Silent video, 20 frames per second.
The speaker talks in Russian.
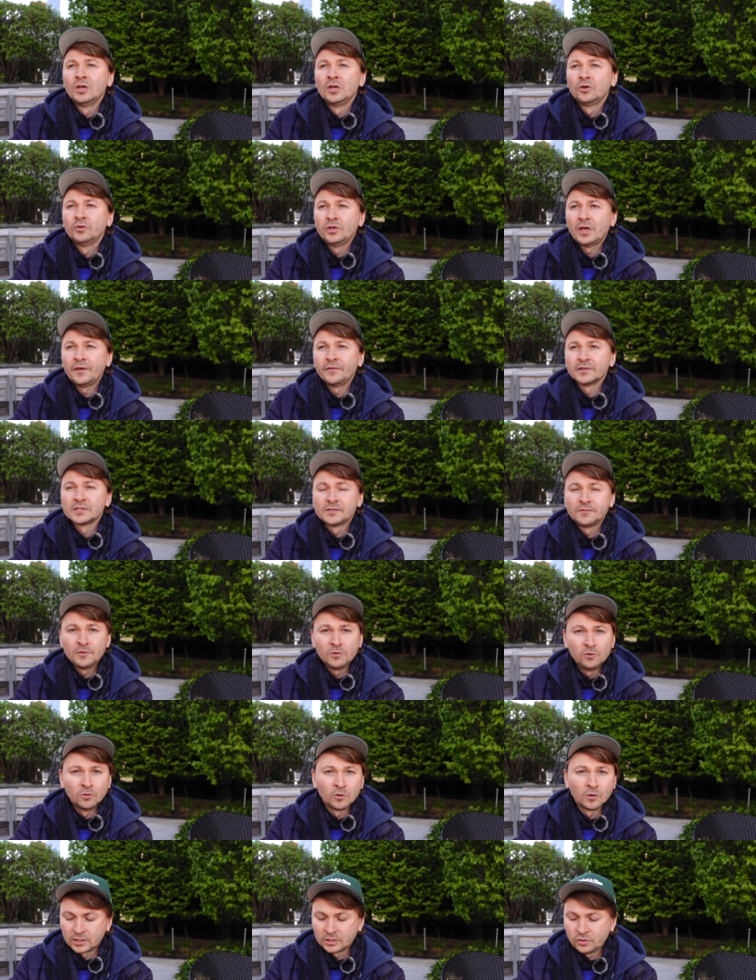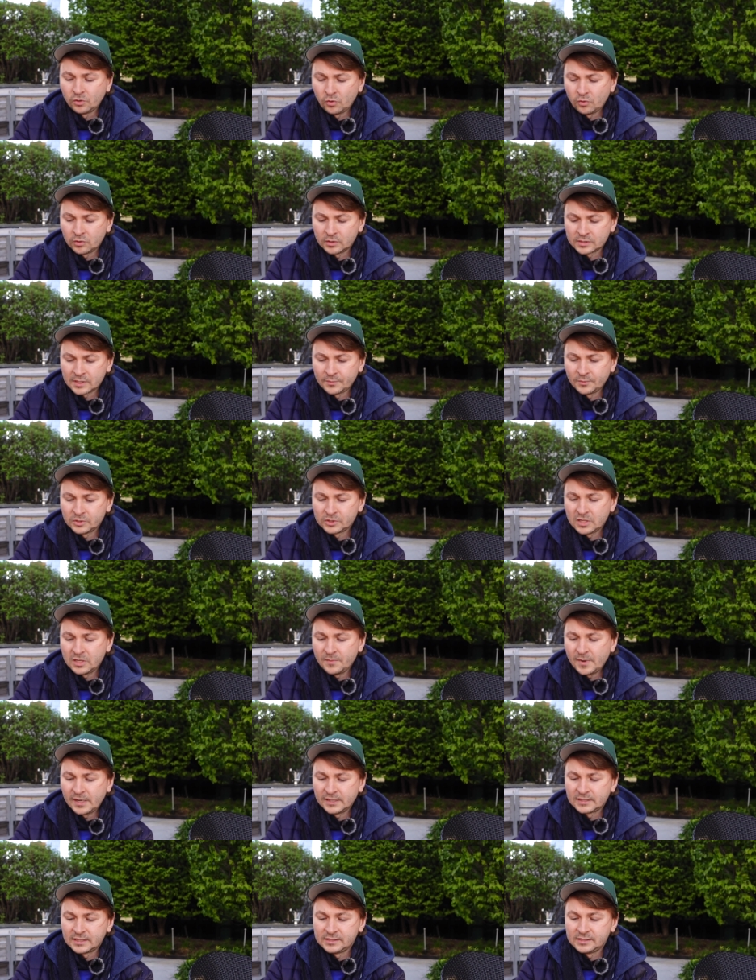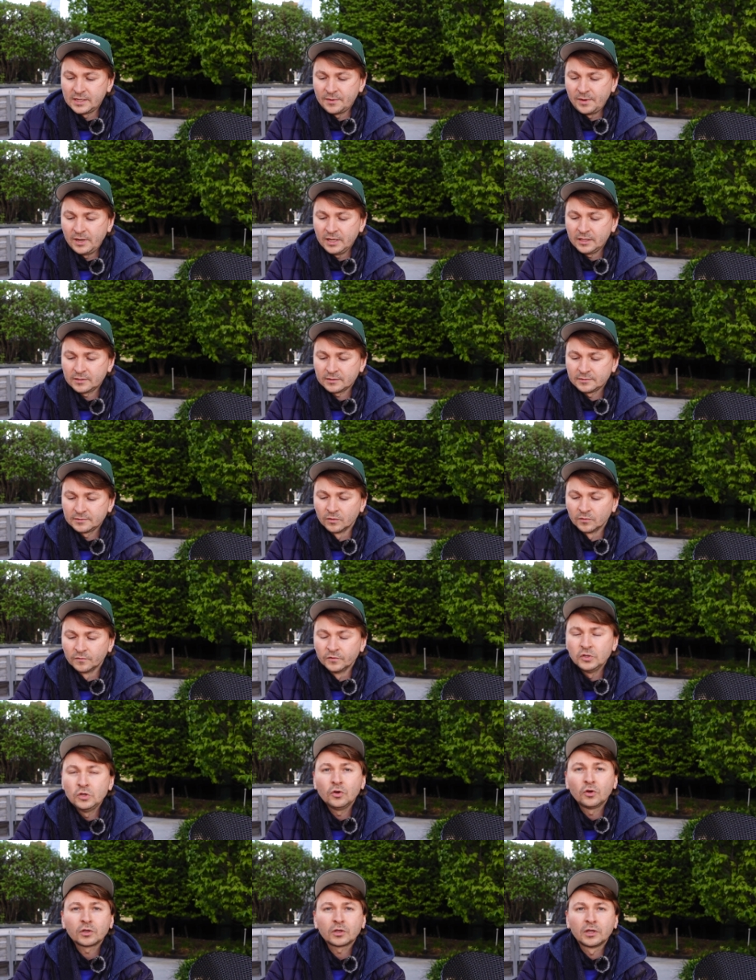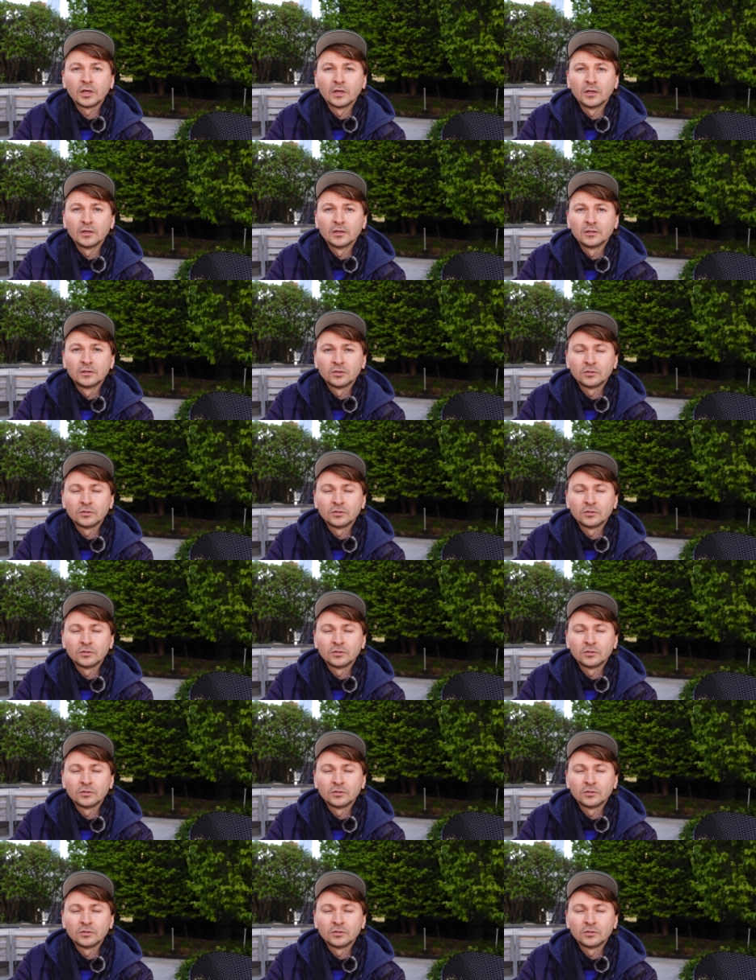куда я вас двигаю? Кто со мной занимается 7 лет в Нью-Йорке,